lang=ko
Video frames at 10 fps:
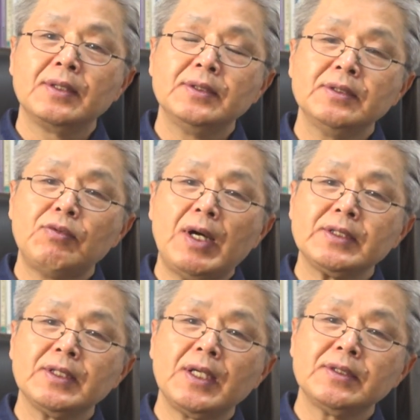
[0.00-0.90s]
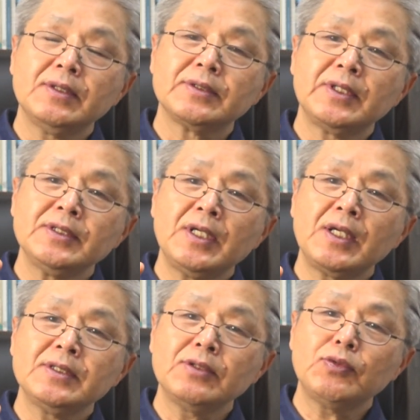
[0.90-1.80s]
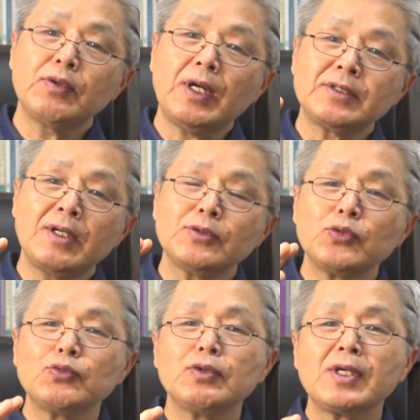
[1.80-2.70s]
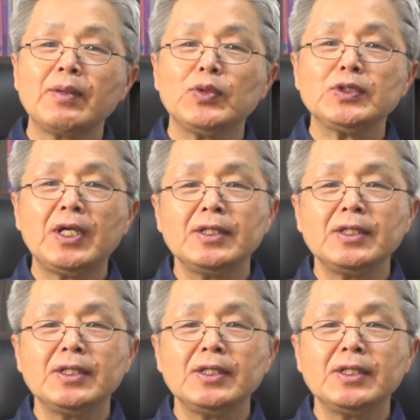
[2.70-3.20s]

그 과정에서 세상에서 또 가장 소중한 게 뭐냐,